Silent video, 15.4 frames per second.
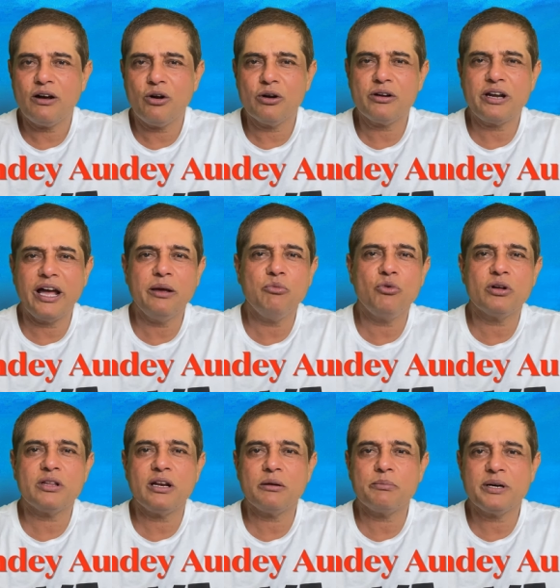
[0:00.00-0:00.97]
और टाइम हुआ
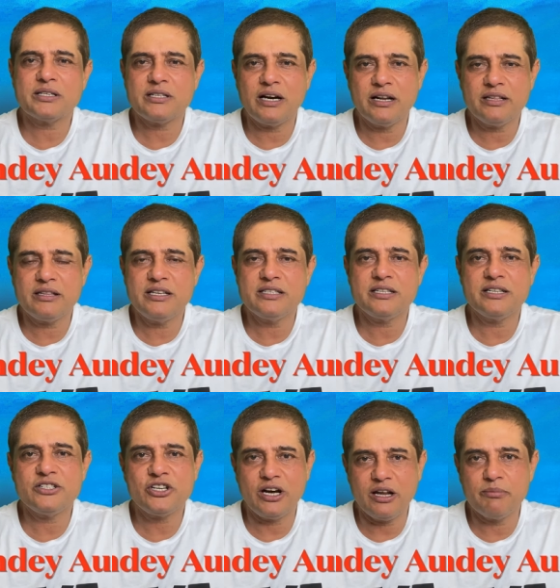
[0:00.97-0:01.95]
था लगभग साढ़े तीन से
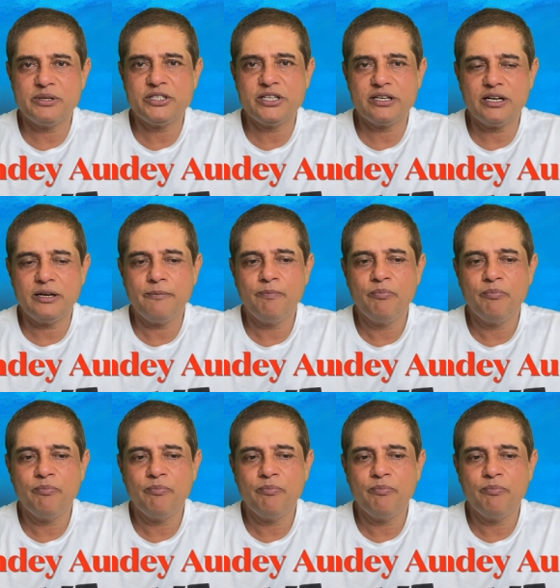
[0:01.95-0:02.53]
चार बजे का